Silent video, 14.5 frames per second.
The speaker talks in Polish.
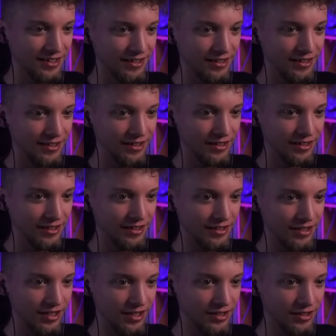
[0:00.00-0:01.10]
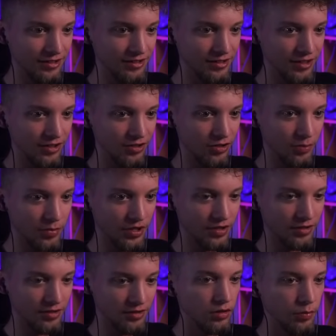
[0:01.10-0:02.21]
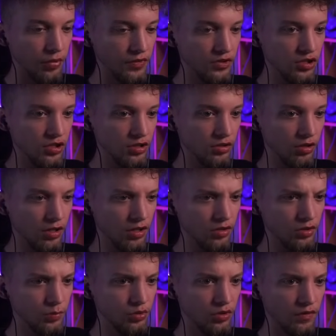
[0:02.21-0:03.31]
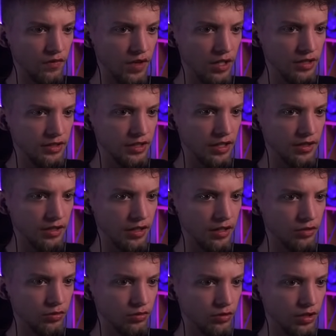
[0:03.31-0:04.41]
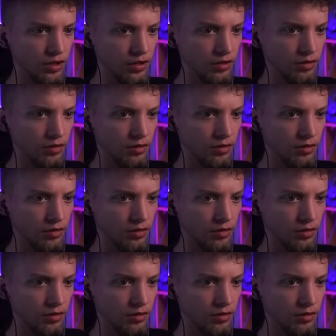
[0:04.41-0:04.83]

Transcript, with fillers: No dobrze, Taka mi się na, przyda. na korbkę. Powiem ci, że trochę rozbudowali ten teren tutaj.